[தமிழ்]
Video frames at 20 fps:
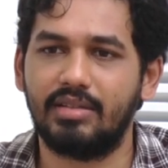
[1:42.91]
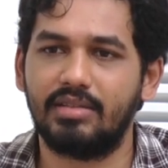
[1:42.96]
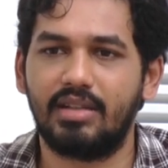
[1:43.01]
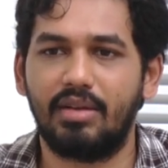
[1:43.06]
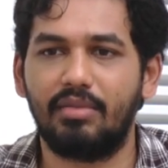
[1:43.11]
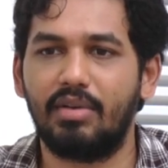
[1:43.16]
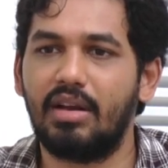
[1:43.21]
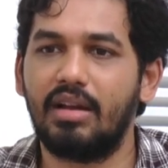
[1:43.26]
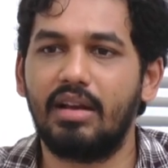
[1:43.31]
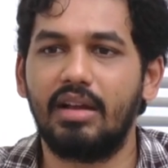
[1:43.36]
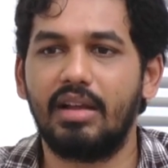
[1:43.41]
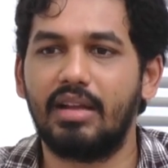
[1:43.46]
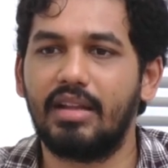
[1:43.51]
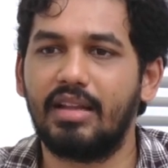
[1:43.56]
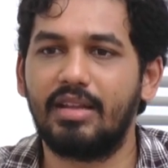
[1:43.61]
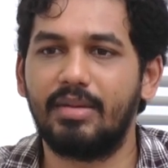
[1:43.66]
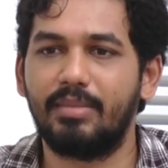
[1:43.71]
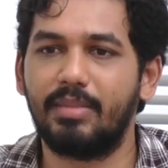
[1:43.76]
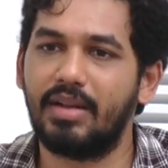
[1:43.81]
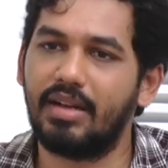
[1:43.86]
சவாலுங்கிறது
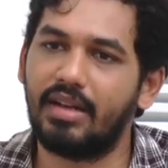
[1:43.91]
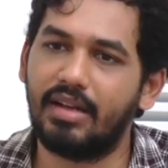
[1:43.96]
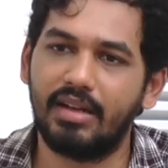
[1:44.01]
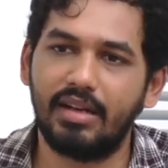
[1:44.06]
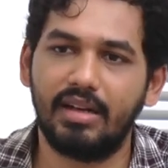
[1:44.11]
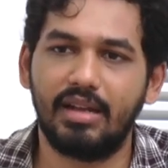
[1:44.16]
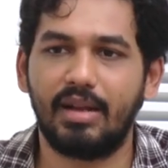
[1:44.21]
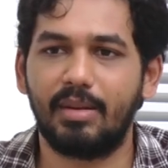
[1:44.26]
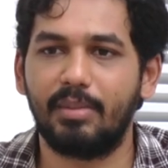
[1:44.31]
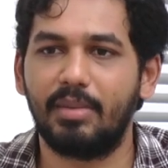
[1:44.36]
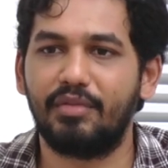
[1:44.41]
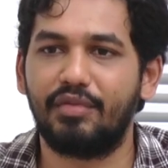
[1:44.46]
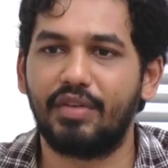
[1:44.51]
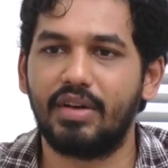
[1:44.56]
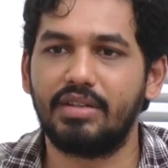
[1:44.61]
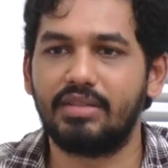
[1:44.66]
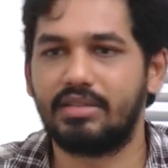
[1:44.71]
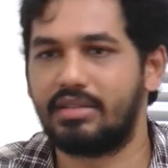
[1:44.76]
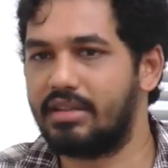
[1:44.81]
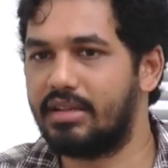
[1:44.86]
எதுவுமே இல்லை எல்லாருமே
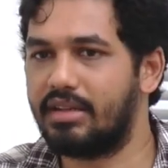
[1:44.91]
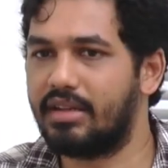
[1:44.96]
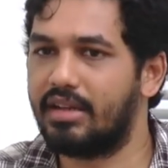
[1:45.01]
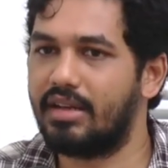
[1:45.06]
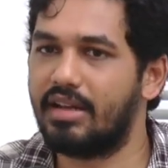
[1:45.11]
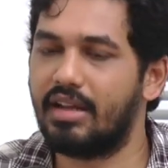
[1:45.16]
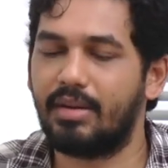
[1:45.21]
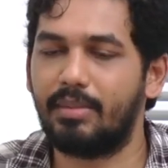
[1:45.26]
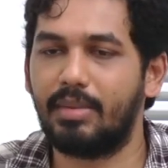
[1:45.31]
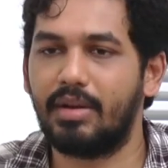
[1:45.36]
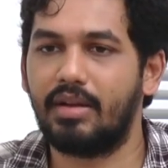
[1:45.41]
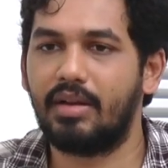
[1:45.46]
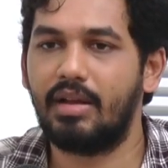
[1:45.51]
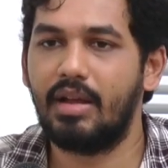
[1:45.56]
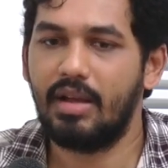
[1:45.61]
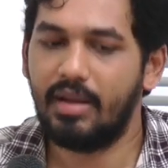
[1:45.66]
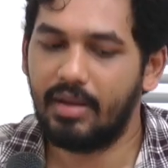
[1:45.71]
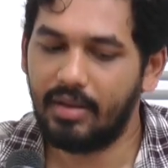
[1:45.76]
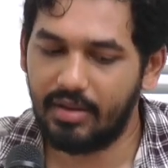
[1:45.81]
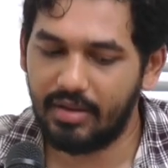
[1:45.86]
ஃப்ரெண்ட்ஸு எல்லாருமே
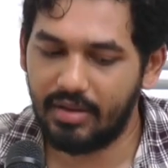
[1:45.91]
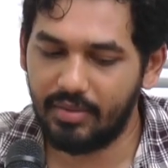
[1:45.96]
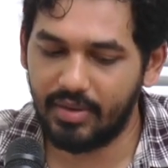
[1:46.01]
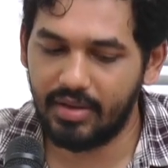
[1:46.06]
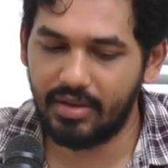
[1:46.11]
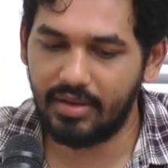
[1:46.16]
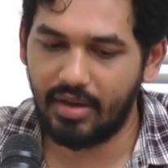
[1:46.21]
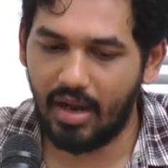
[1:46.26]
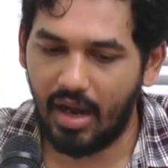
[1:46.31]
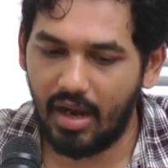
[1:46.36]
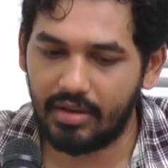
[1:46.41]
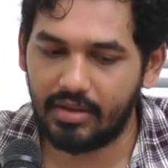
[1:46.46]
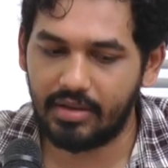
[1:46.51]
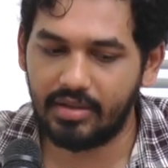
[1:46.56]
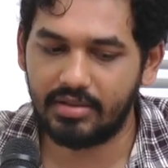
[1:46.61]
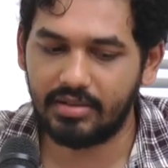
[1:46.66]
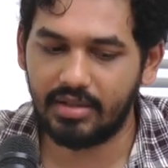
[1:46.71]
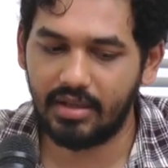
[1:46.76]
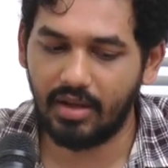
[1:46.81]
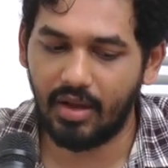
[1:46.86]
ஈவன்
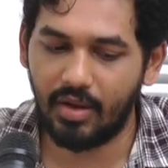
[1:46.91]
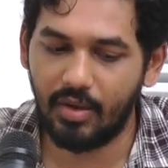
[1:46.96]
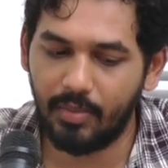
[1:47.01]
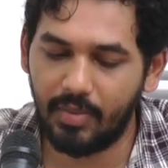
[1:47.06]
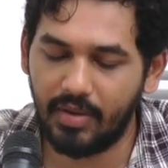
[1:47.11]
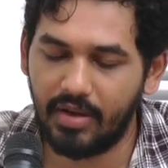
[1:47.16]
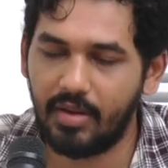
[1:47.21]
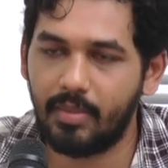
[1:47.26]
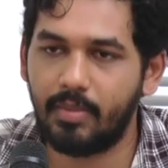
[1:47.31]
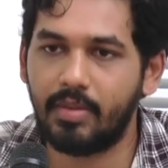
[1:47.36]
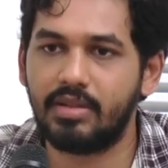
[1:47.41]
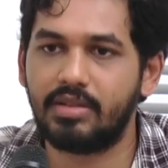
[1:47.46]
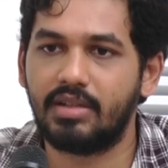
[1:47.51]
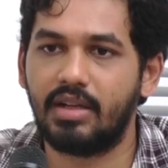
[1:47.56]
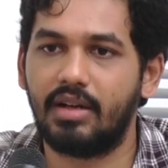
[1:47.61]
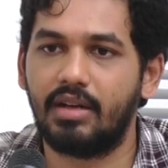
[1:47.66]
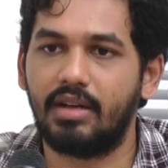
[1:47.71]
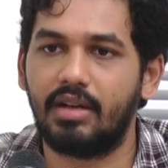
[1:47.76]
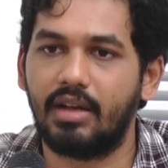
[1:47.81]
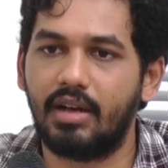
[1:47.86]
ஆர்டிஸ்ட்டாக கருப்பழனியப்பன்
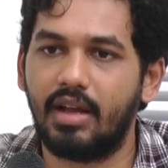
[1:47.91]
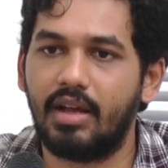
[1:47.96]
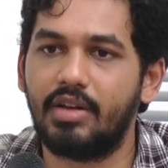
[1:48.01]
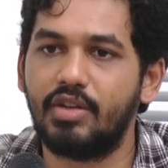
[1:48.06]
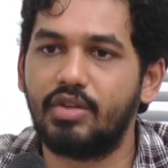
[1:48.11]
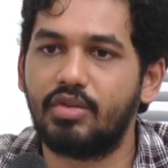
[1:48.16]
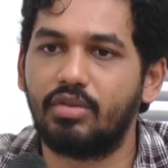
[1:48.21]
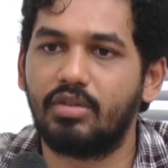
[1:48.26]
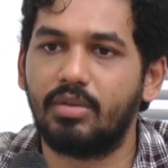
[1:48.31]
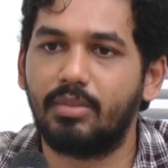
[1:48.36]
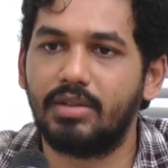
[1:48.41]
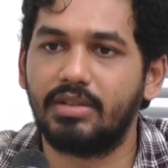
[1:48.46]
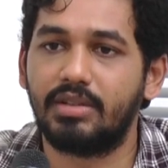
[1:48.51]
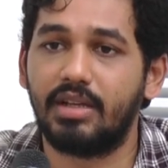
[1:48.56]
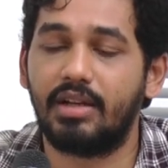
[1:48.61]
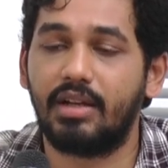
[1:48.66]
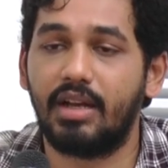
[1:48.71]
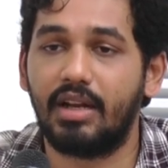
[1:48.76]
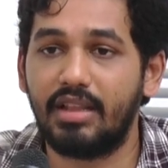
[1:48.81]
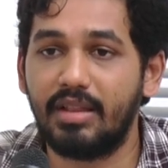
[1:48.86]
சார் இருக்கார் ஹரி சுத்தமன்
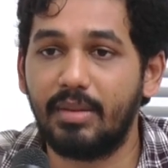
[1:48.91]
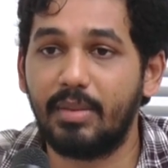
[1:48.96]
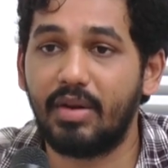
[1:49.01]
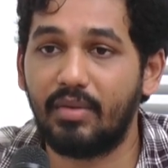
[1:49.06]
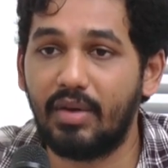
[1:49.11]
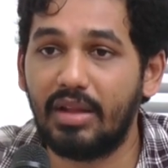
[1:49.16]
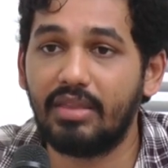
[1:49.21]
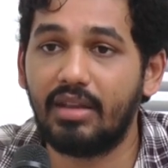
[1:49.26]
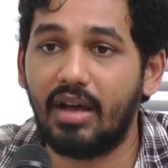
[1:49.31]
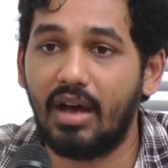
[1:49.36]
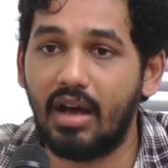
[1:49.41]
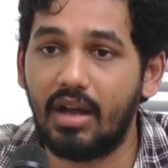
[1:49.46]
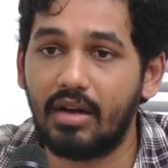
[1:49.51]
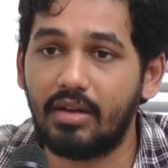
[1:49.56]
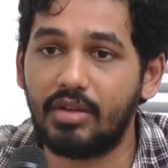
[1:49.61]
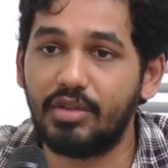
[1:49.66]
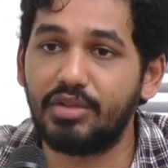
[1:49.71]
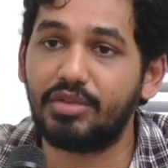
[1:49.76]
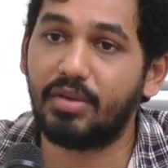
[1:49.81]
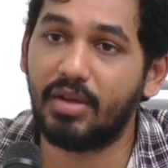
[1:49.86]
சார் இருக்கார் இந்த மாதிரி வந்த
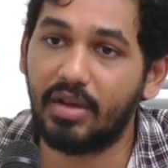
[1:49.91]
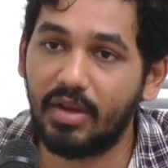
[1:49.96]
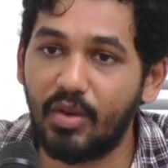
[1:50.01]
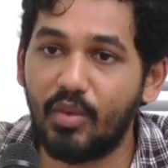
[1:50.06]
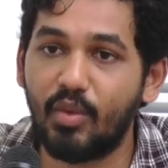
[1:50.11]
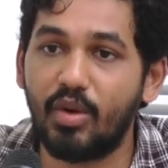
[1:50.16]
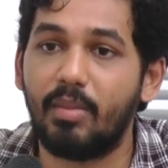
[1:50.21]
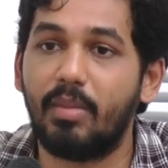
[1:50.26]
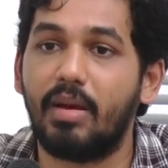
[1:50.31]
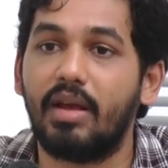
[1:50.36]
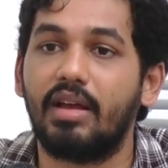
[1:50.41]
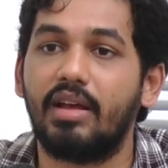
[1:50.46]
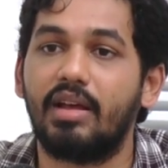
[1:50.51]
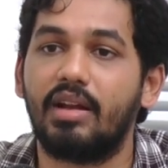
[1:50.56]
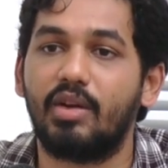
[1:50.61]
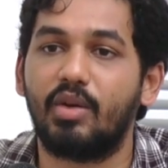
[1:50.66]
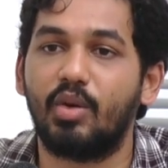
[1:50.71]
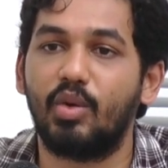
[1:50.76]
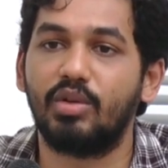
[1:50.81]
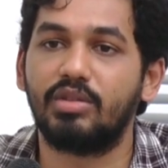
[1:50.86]
ஆர்டிஸ்ட்டும் எங்கள் கூட
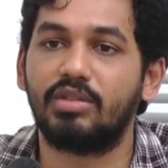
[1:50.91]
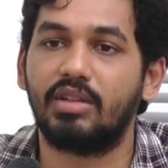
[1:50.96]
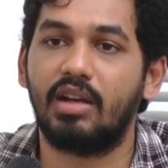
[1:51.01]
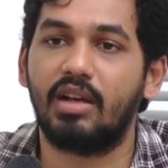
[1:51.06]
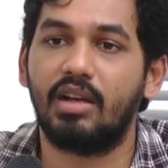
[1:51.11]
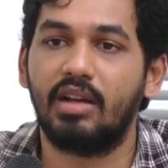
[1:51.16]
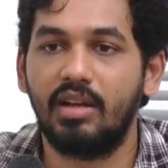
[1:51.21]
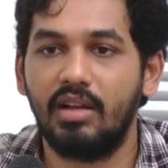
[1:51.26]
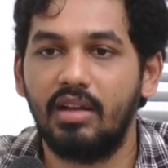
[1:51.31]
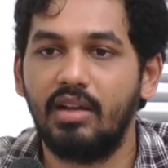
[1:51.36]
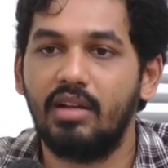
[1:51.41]
பயங்கர க்ளோஸாக